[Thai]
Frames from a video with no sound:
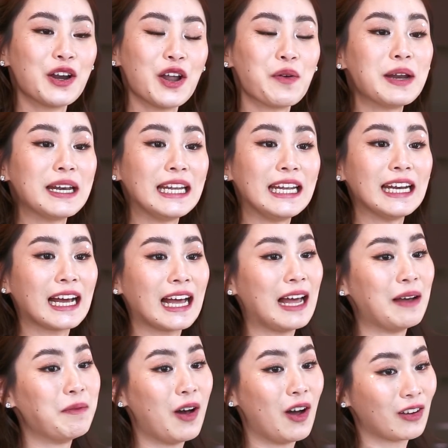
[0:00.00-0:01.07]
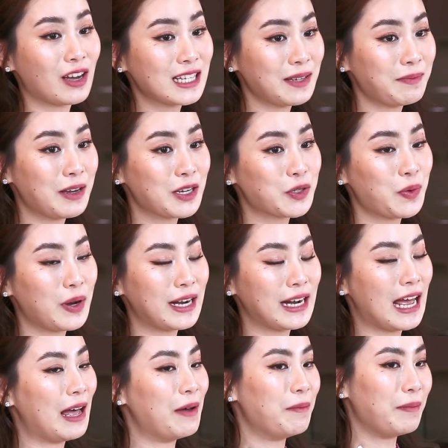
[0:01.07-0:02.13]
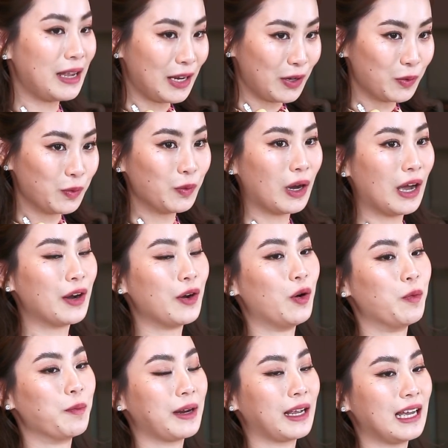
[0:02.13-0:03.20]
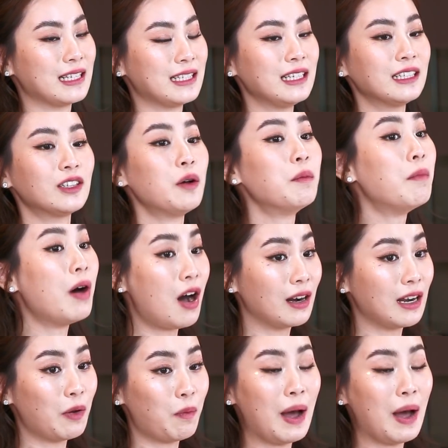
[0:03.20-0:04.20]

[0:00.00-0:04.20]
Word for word: โดยวันนี้นะคะหมอก็จะมาชวนทำเมนูขนมนะคะ ซึ่งต้องบอกเลย